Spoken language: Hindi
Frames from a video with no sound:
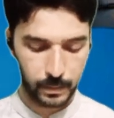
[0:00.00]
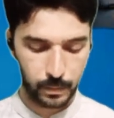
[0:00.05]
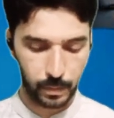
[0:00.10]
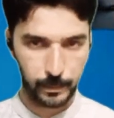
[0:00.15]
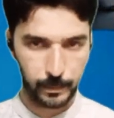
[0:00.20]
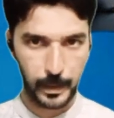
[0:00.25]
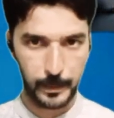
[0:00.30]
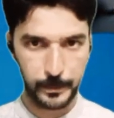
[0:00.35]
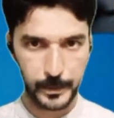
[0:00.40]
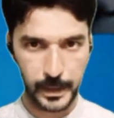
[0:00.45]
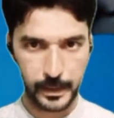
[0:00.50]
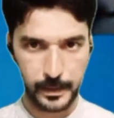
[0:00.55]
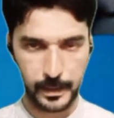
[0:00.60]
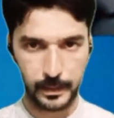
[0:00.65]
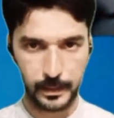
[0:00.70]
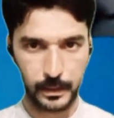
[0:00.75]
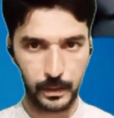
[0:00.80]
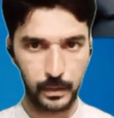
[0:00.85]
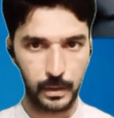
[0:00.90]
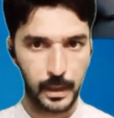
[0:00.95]
तो अब आप देख
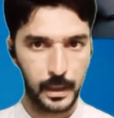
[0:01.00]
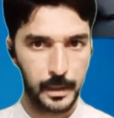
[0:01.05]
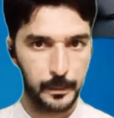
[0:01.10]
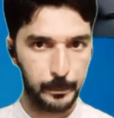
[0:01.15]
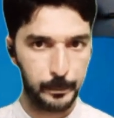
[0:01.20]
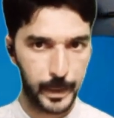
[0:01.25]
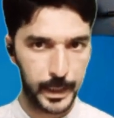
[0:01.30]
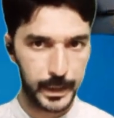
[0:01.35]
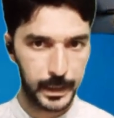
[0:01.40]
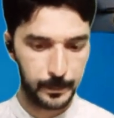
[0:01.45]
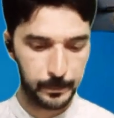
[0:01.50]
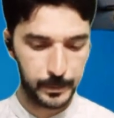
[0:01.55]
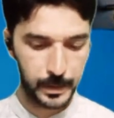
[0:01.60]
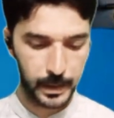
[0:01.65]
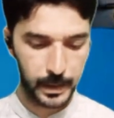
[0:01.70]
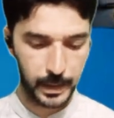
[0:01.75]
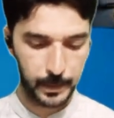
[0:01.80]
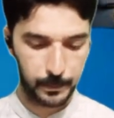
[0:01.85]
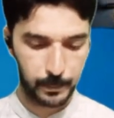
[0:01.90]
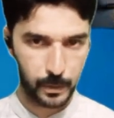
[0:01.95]
सकते हो मैंने
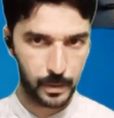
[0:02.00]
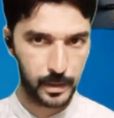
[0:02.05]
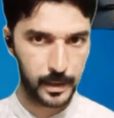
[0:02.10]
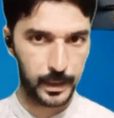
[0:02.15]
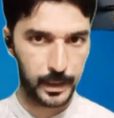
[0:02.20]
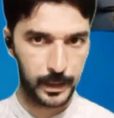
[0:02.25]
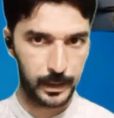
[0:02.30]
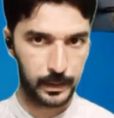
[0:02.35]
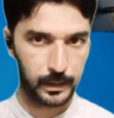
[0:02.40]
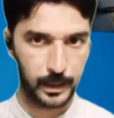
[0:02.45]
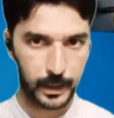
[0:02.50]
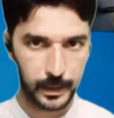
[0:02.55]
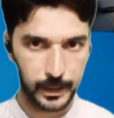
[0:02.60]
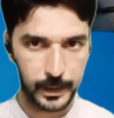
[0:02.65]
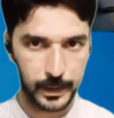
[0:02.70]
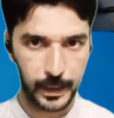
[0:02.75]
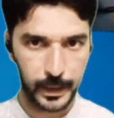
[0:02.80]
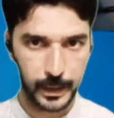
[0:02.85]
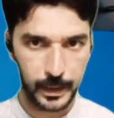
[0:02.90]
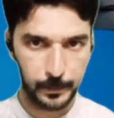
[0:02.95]
अपने एयरपोर्ट्स कनेक्ट कर
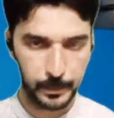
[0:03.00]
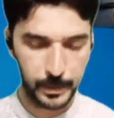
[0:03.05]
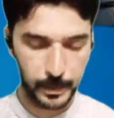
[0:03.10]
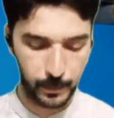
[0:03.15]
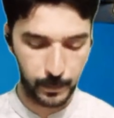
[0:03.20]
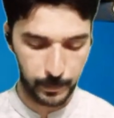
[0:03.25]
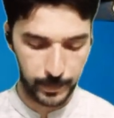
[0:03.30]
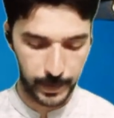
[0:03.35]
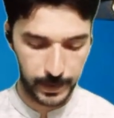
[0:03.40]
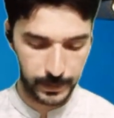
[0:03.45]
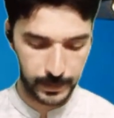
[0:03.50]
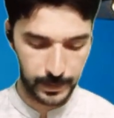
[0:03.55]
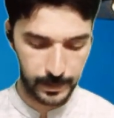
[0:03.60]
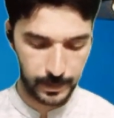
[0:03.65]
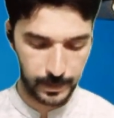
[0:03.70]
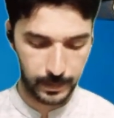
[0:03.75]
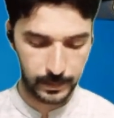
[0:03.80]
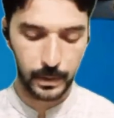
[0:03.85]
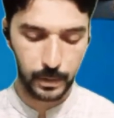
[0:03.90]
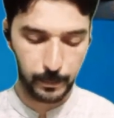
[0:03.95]
लिए हैं अपने मोबाइल के
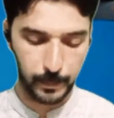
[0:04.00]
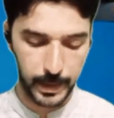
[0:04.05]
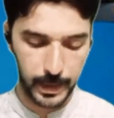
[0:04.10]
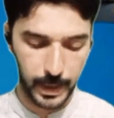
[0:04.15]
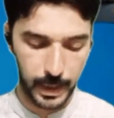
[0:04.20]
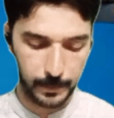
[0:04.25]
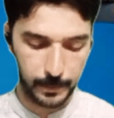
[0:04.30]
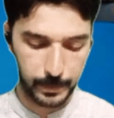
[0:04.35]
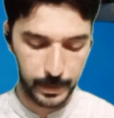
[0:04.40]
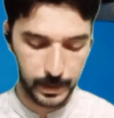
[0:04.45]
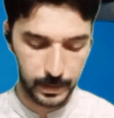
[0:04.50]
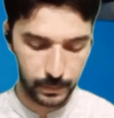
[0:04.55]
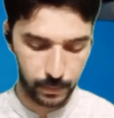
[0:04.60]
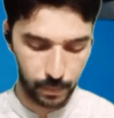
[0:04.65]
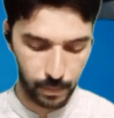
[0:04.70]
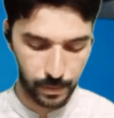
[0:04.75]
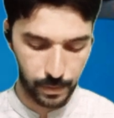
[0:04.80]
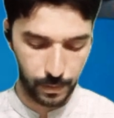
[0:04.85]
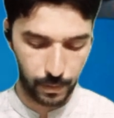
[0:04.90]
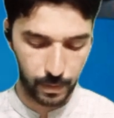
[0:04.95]
साथ तो मैं यहाँ पर
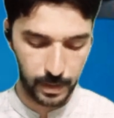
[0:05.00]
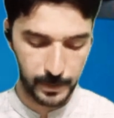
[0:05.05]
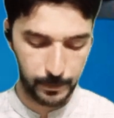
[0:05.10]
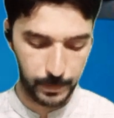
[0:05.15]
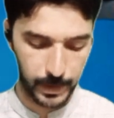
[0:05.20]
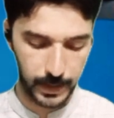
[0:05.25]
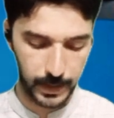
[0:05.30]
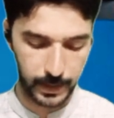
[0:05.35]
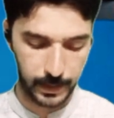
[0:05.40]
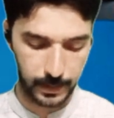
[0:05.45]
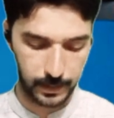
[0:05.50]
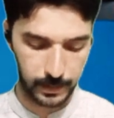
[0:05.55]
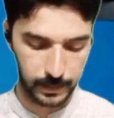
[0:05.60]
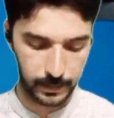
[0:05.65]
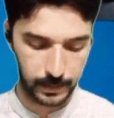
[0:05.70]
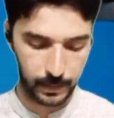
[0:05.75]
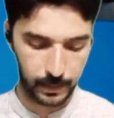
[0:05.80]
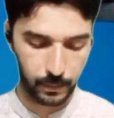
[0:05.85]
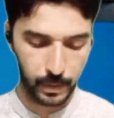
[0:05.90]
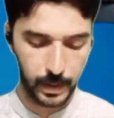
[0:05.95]
दो सॉन्ग्स प्ले कर
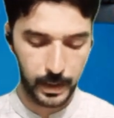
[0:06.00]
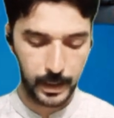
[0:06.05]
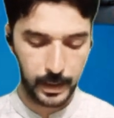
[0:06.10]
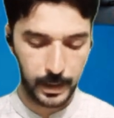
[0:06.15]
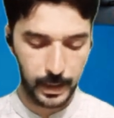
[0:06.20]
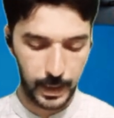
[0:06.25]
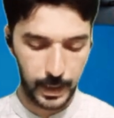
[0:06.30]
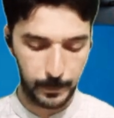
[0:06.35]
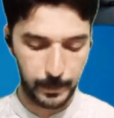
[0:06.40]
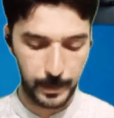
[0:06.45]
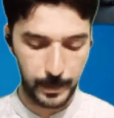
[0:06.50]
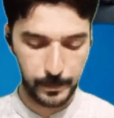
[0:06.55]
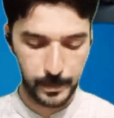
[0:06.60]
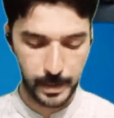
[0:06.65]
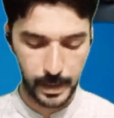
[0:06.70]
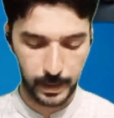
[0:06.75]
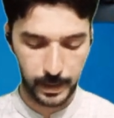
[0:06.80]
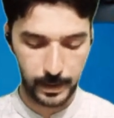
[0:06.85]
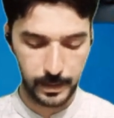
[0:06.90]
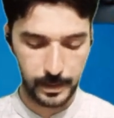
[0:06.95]
देता हूँ अब आप
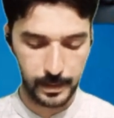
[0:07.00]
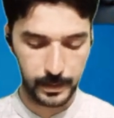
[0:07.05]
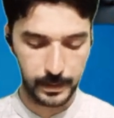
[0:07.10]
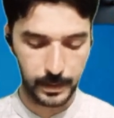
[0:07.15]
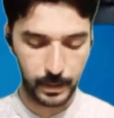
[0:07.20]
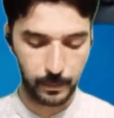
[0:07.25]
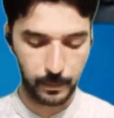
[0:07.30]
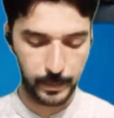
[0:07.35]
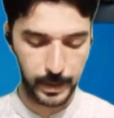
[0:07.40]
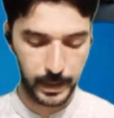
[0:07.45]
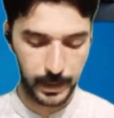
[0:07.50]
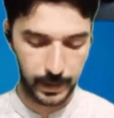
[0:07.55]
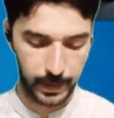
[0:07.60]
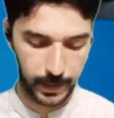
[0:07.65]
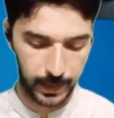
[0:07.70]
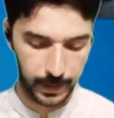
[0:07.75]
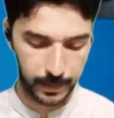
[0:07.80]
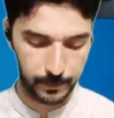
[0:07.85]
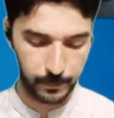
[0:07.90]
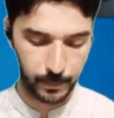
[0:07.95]
चेक कर सकते हो मेरे
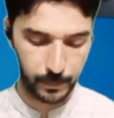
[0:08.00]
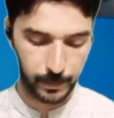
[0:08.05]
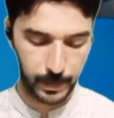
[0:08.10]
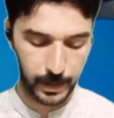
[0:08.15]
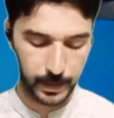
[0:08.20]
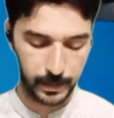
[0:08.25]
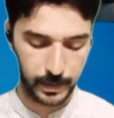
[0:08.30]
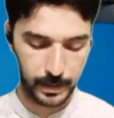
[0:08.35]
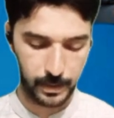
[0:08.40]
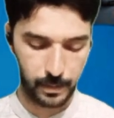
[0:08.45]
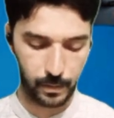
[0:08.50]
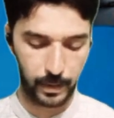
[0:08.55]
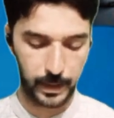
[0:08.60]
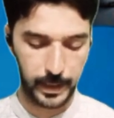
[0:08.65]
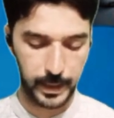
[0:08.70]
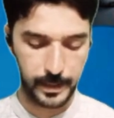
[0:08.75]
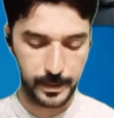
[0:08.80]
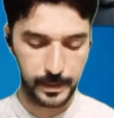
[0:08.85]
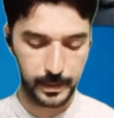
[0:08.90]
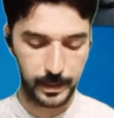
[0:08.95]
एक मोबाइल जो
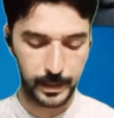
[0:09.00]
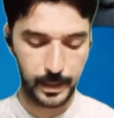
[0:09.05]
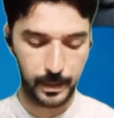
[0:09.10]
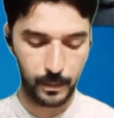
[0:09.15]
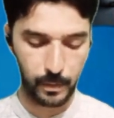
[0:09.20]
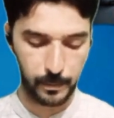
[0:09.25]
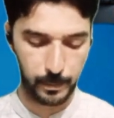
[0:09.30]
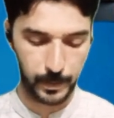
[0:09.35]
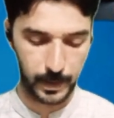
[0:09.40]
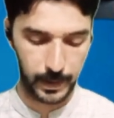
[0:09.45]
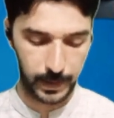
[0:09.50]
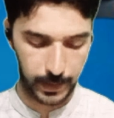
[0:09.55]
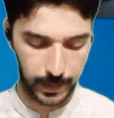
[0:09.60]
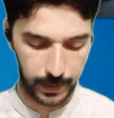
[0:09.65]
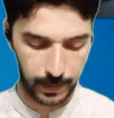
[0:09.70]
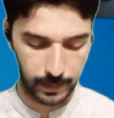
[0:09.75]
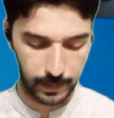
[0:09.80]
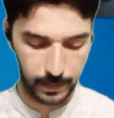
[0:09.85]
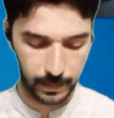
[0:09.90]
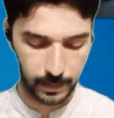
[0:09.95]
एक स्क्रीन है उस पर
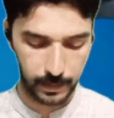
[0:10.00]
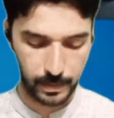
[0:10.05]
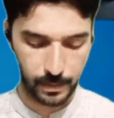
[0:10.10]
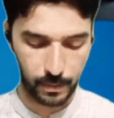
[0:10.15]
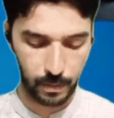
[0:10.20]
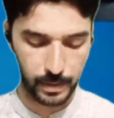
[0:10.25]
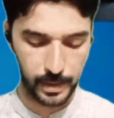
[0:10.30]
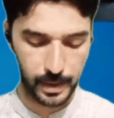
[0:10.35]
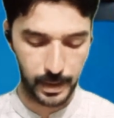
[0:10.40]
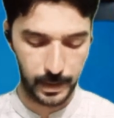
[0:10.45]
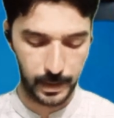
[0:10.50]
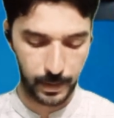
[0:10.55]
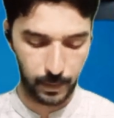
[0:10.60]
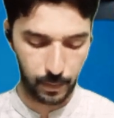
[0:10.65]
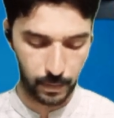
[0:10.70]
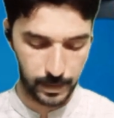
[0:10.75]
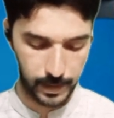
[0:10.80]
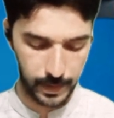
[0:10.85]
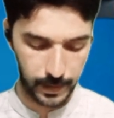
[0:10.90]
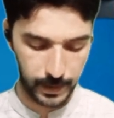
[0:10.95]
एक सॉन्ग चल रहा
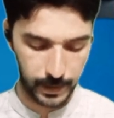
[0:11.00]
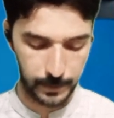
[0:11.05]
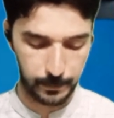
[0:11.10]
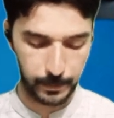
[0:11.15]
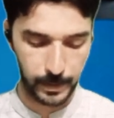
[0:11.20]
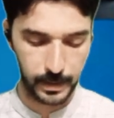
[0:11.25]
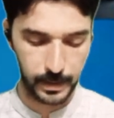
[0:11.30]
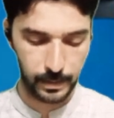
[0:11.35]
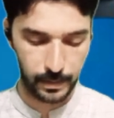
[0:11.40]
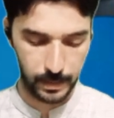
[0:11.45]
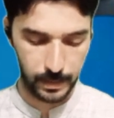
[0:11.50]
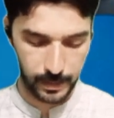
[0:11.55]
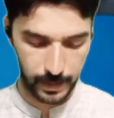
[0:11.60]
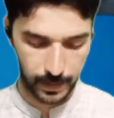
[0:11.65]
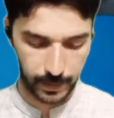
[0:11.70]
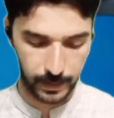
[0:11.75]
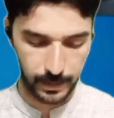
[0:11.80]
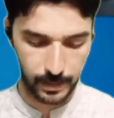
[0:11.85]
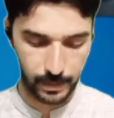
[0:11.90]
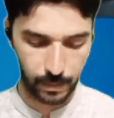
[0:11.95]
है और सेकंड पर
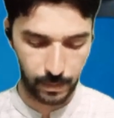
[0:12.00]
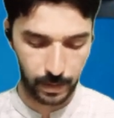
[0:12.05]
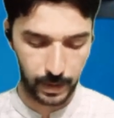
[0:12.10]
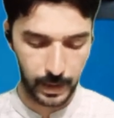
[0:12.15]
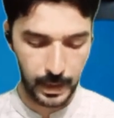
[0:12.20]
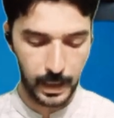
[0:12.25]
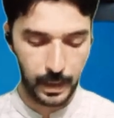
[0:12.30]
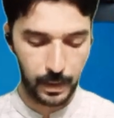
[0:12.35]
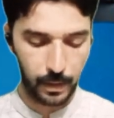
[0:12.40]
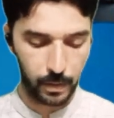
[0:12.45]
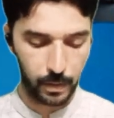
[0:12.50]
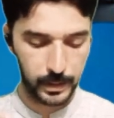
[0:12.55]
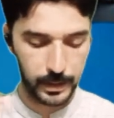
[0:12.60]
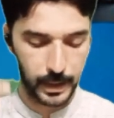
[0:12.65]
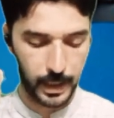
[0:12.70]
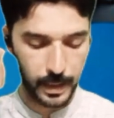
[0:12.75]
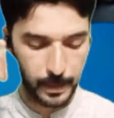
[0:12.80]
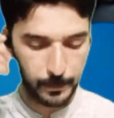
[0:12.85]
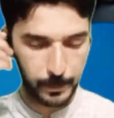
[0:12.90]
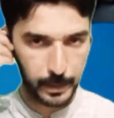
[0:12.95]
सेकंड सॉन्ग और
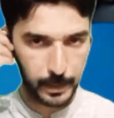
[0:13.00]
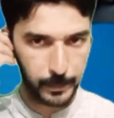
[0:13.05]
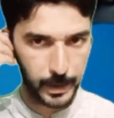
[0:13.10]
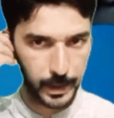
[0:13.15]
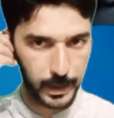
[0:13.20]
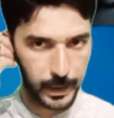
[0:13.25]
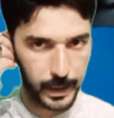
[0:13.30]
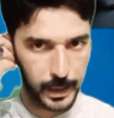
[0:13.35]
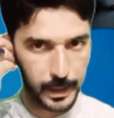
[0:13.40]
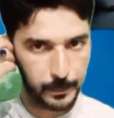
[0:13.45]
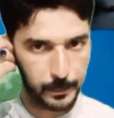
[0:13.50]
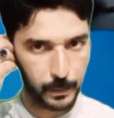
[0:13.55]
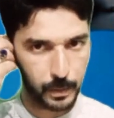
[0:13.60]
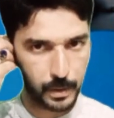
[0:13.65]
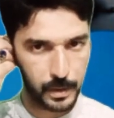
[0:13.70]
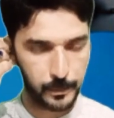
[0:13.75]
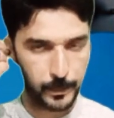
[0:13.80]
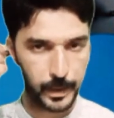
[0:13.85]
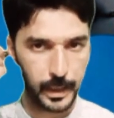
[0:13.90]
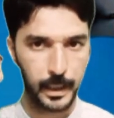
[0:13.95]
यहाँ पर मेरे
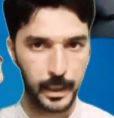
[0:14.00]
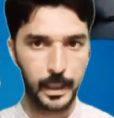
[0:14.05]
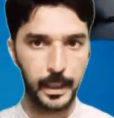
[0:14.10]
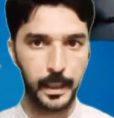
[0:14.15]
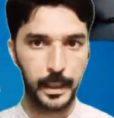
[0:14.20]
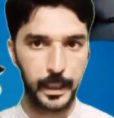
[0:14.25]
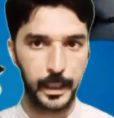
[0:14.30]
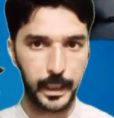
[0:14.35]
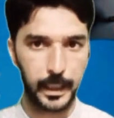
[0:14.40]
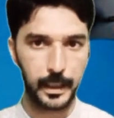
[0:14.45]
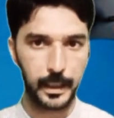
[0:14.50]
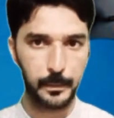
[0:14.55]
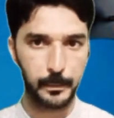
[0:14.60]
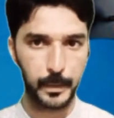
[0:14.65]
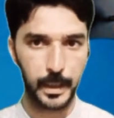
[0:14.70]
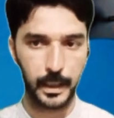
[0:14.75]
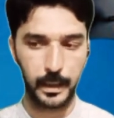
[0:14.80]
एयरपोर्ट्स में एक में